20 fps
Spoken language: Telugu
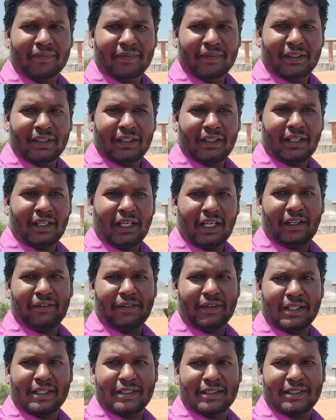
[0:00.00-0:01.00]
మెయిన్ ఎంట్రన్స్ హాయ్
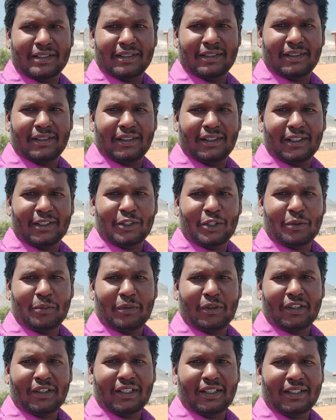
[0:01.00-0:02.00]
ఫ్రెండ్స్ అందరూ
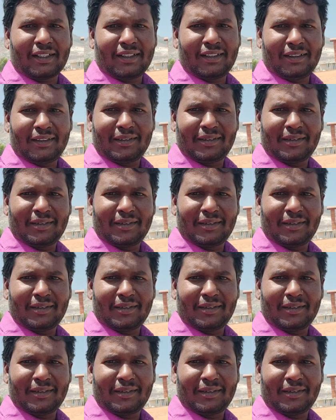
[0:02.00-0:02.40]
బాగున్నారా